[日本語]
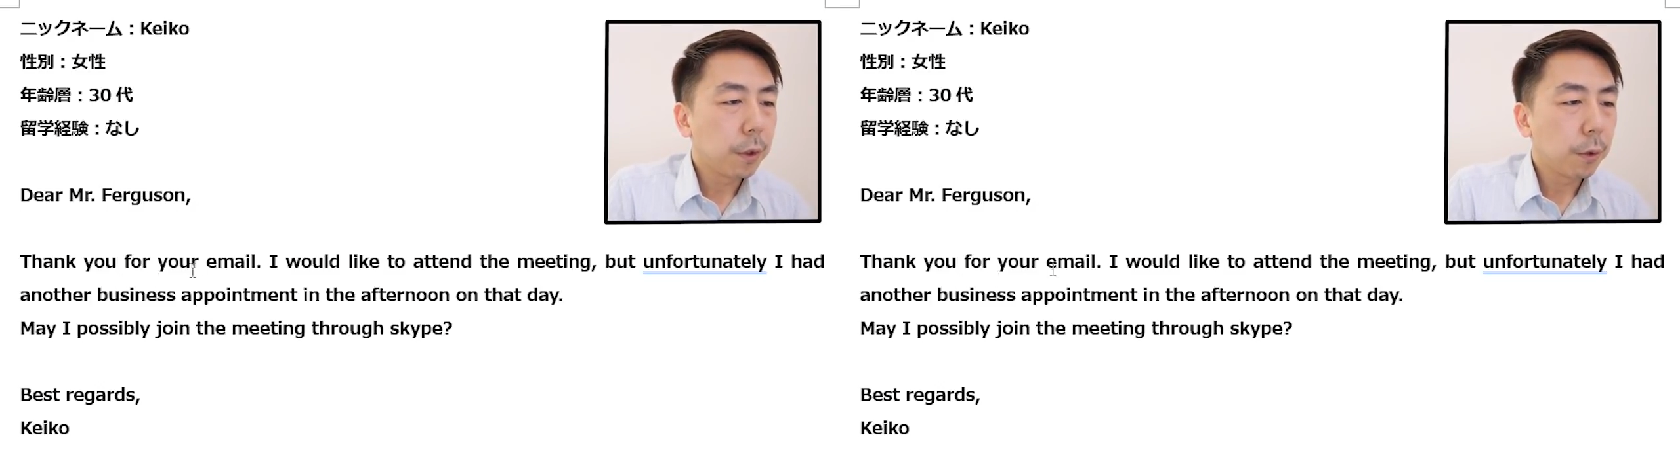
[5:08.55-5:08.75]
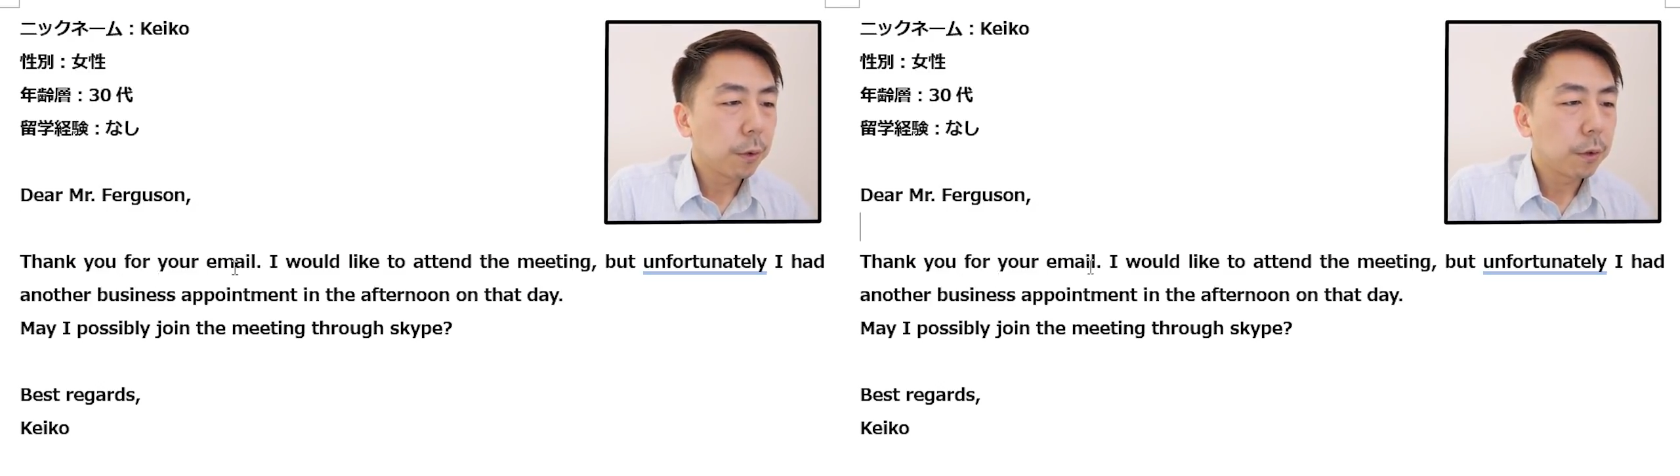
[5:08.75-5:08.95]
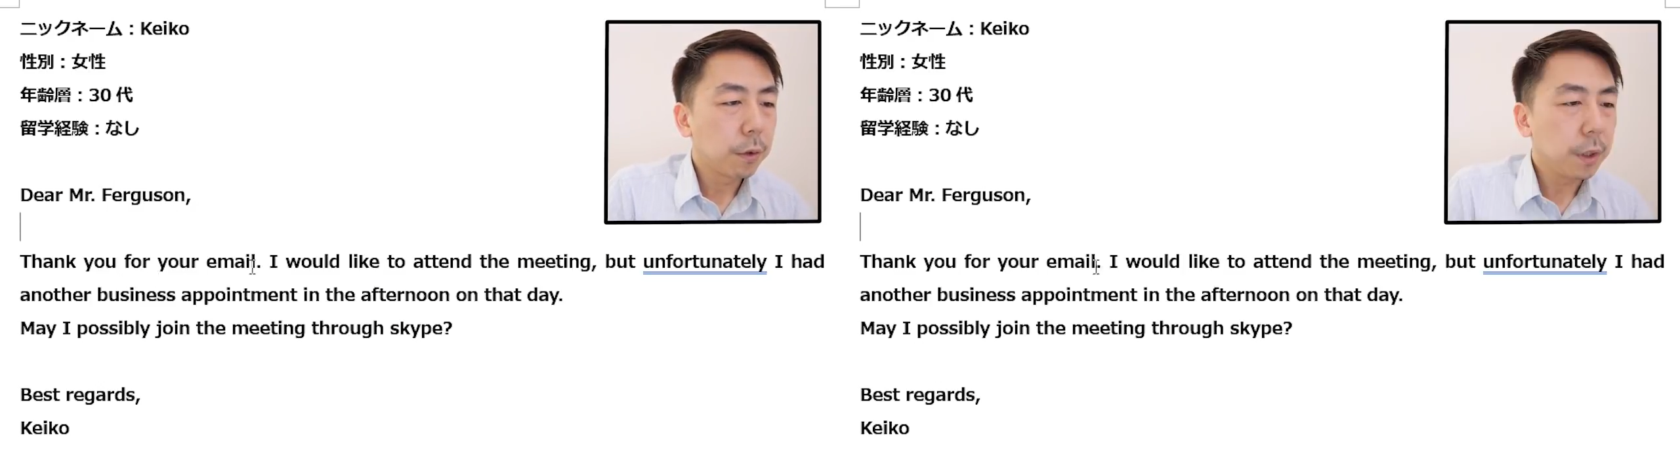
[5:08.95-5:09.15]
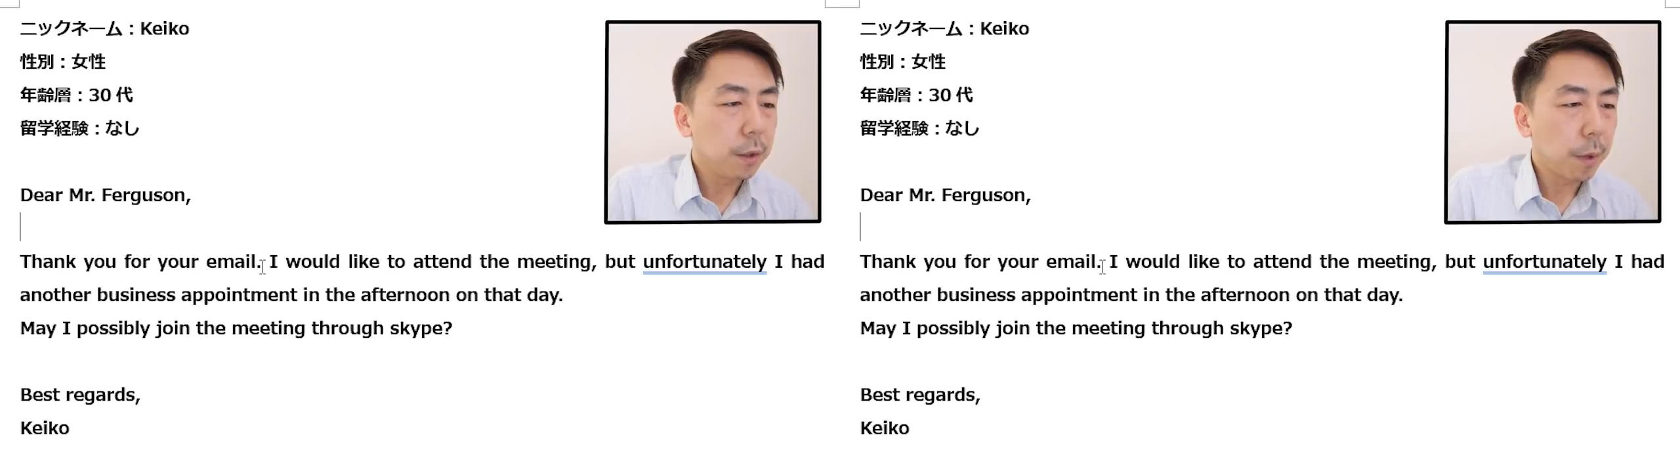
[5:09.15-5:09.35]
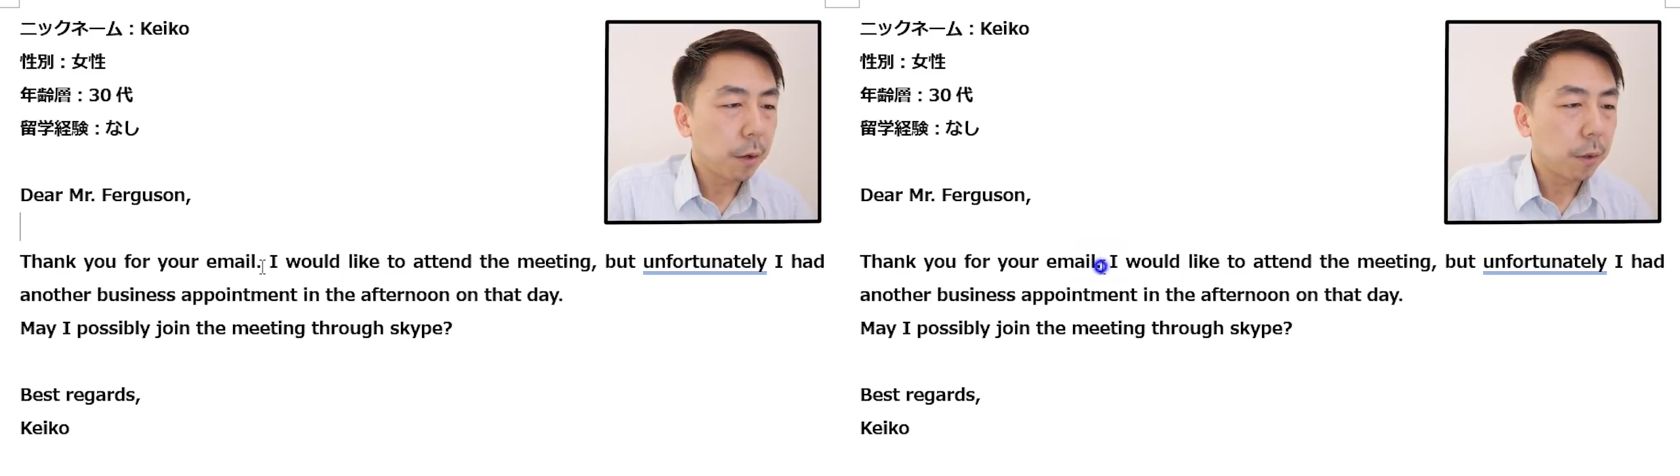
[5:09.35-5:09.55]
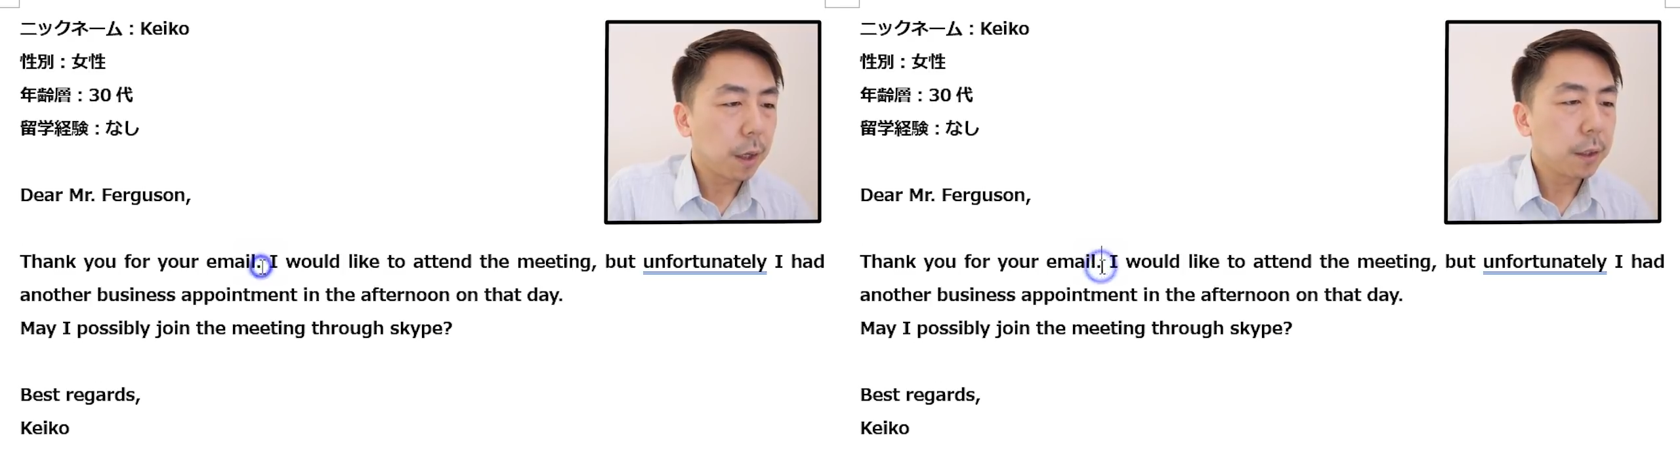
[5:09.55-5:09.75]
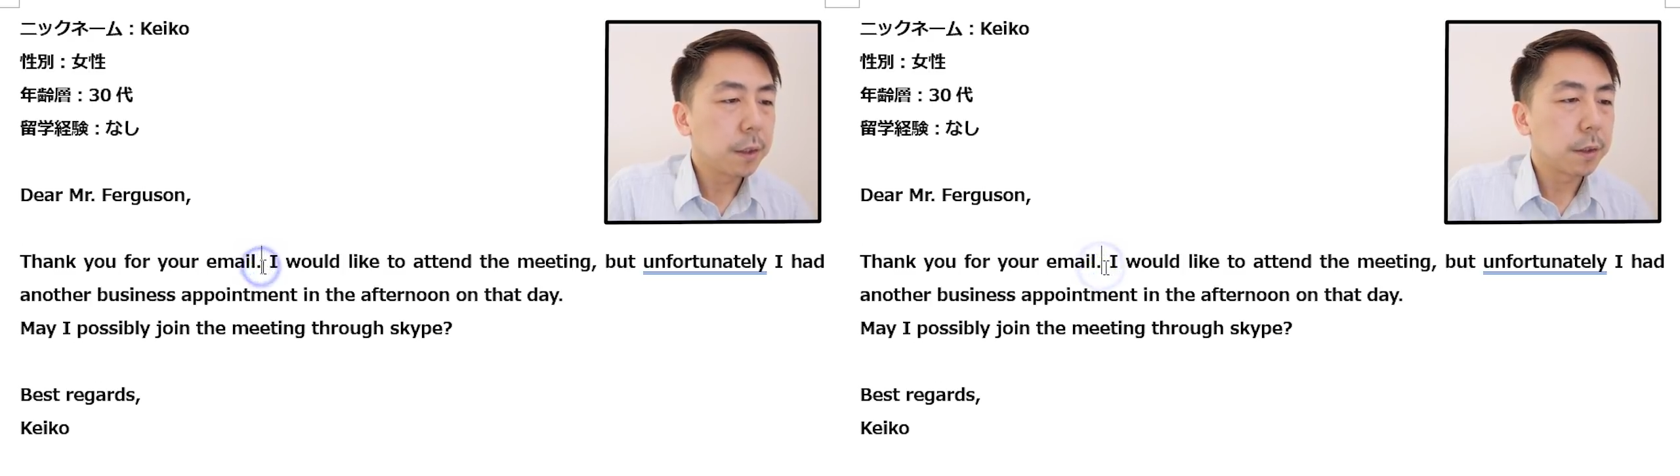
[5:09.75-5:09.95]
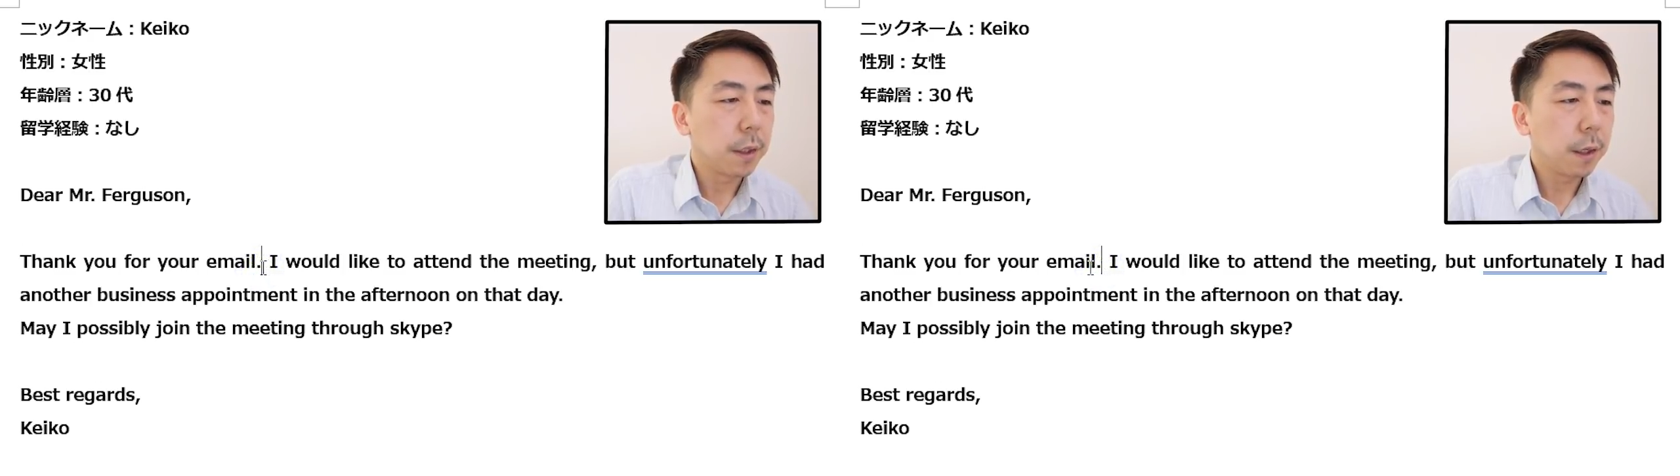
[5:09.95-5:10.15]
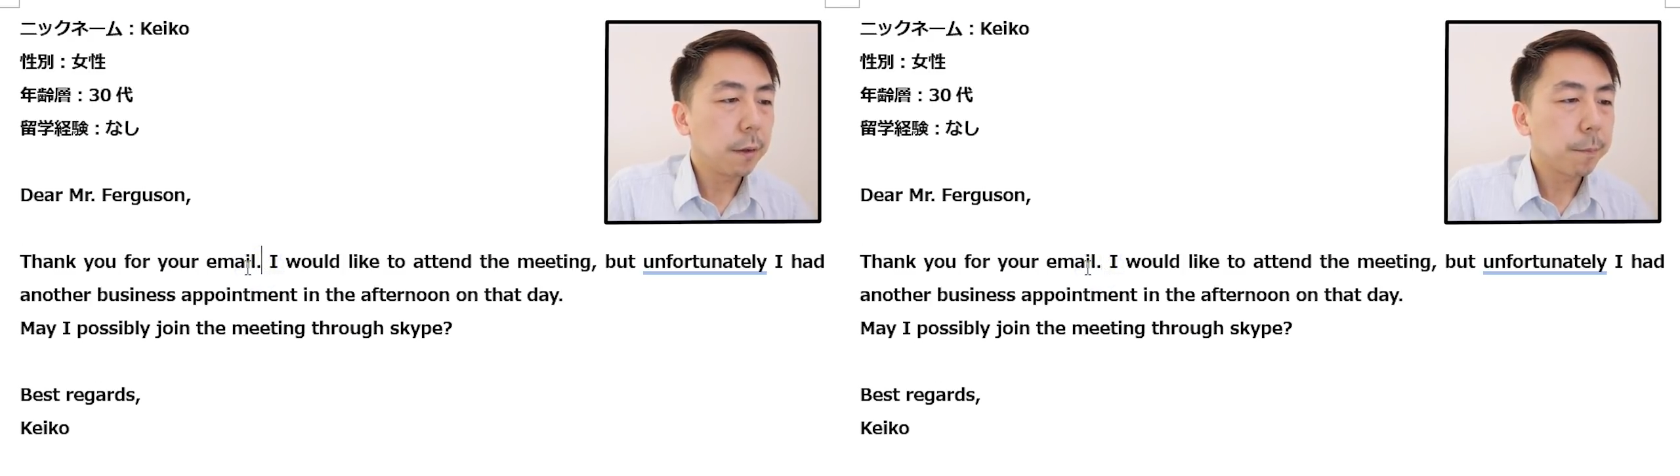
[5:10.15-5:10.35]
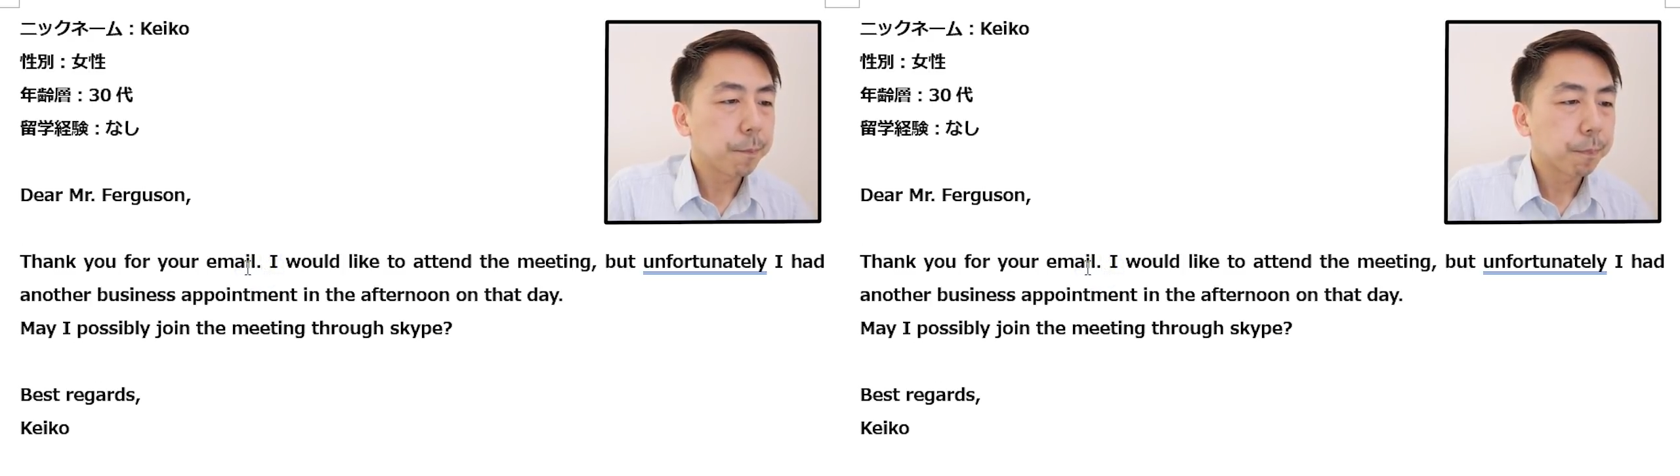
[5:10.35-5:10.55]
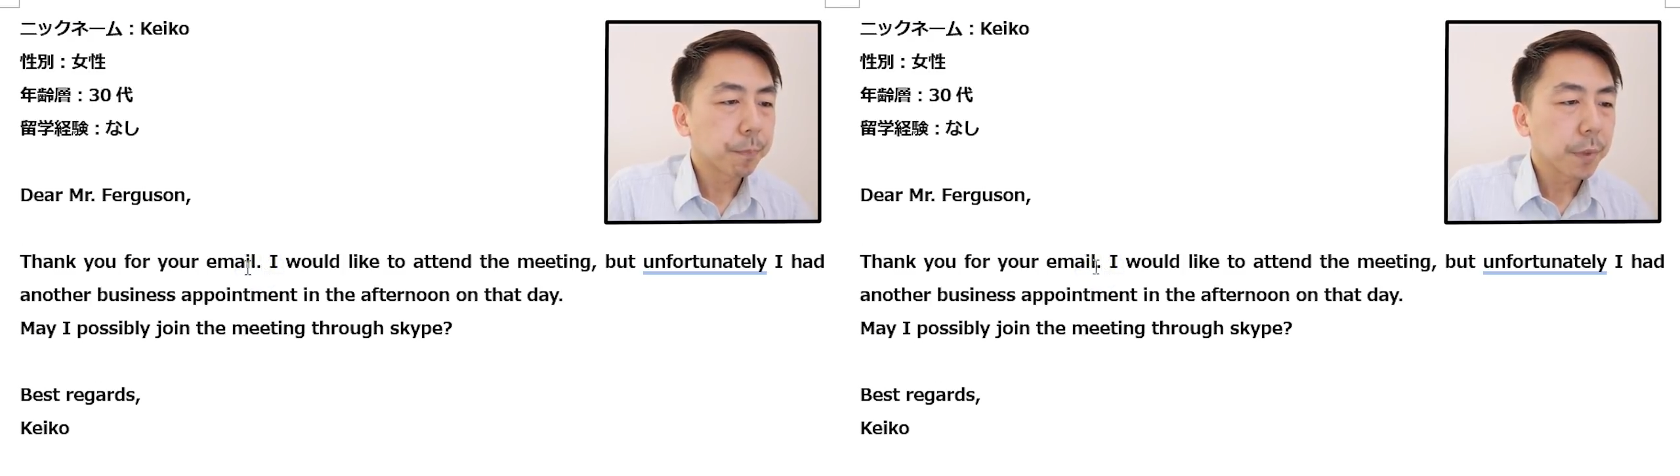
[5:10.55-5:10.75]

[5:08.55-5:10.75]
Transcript: your email あいいですね